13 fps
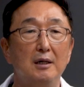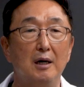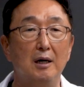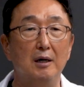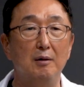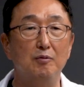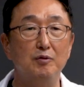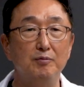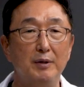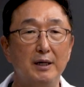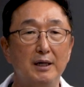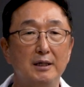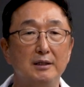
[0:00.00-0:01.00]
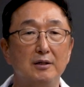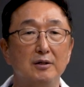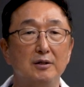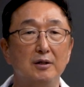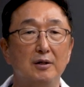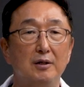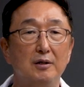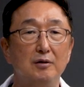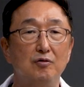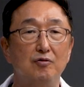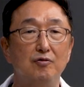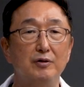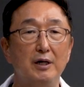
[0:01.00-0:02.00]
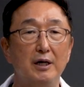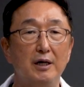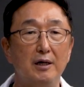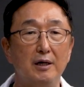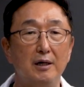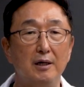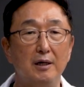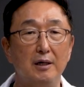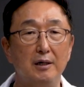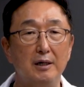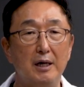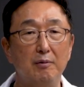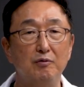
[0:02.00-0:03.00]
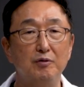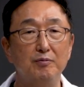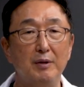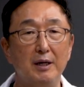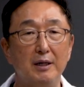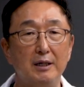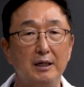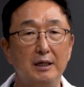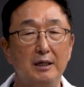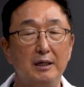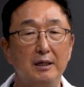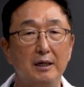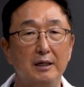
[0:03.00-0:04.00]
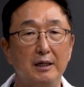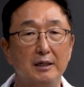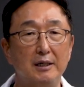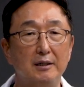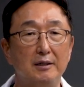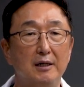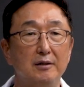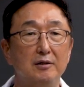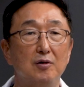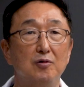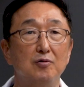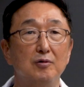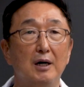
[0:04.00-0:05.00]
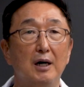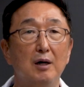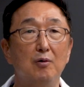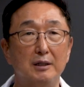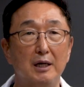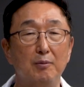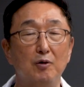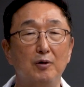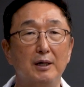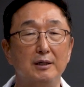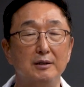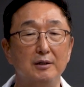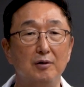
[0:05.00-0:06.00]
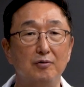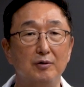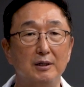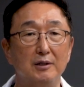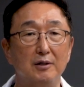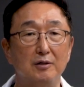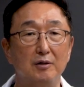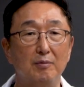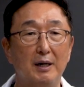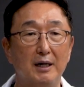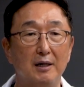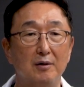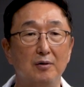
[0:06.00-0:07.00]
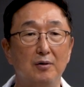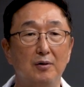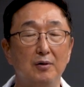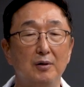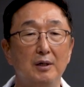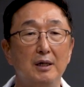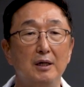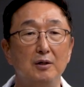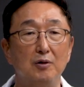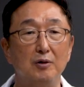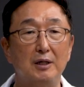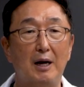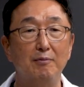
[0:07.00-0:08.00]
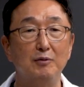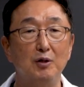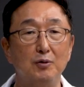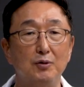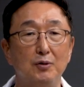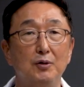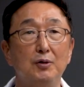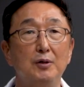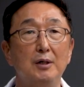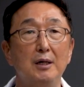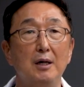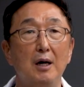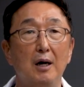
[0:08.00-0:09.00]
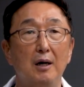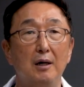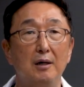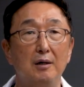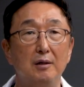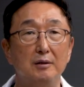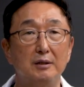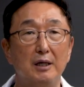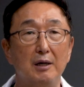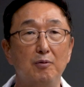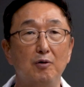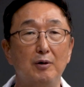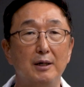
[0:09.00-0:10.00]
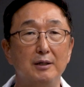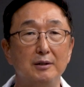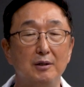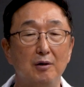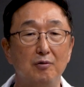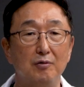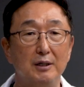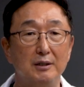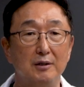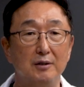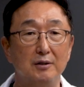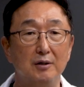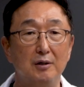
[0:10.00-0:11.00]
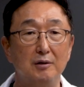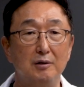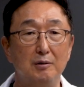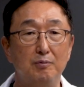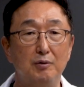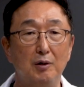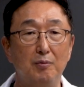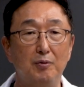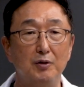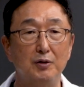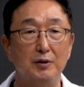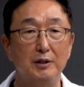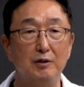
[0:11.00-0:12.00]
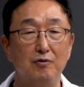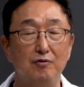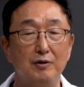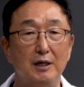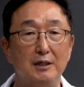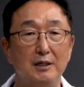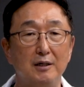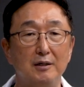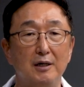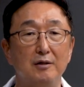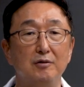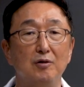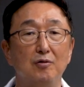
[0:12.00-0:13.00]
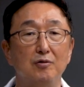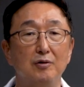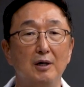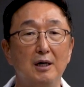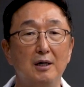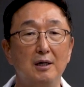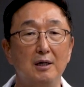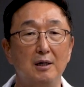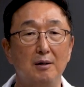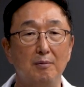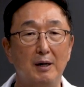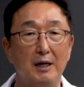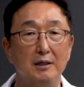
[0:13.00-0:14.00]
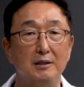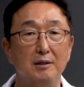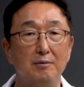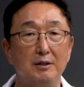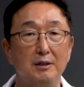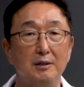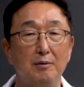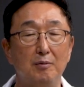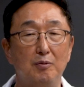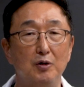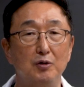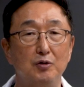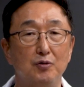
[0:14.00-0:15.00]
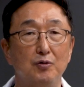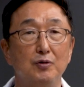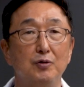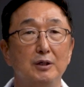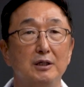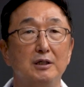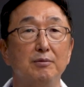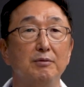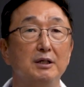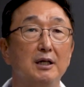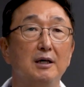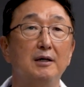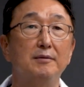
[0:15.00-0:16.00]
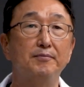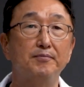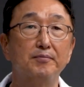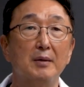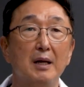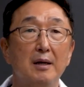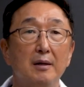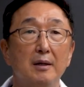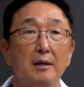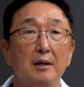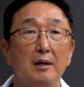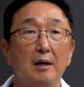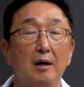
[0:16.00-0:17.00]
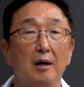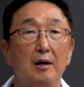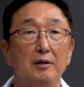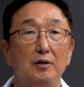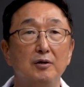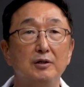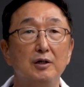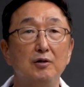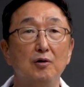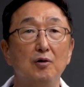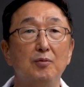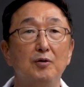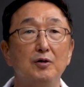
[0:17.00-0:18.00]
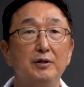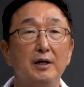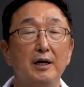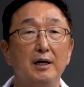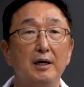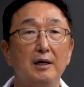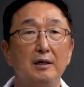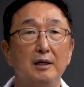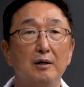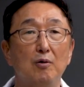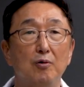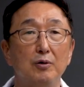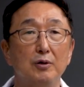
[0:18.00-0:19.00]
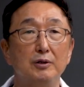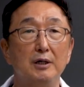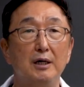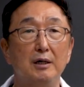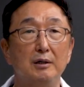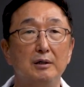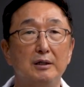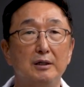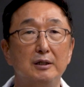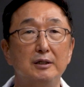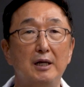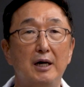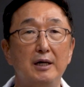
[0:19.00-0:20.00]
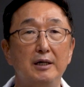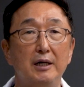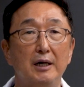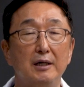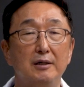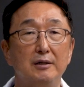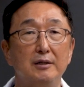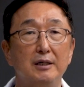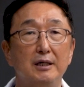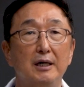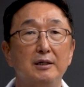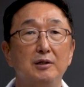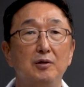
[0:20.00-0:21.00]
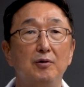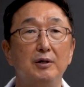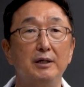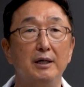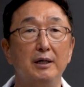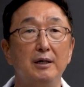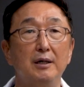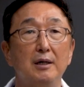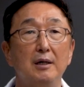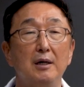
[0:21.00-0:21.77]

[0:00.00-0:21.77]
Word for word: 아, 문맥에 있어서 두 개의 문맥이 예상되는 경우가 개복하는 경우에 있어서 많았고 또 담도도 아, 개복하는 경우에 있어서 그 프로포션이 두 개 이상 되는 경우가 많았음을 보여주고 있습니다. 아, 전체적으로 볼 때 이 공여자 그 사이에 그 기간 동안에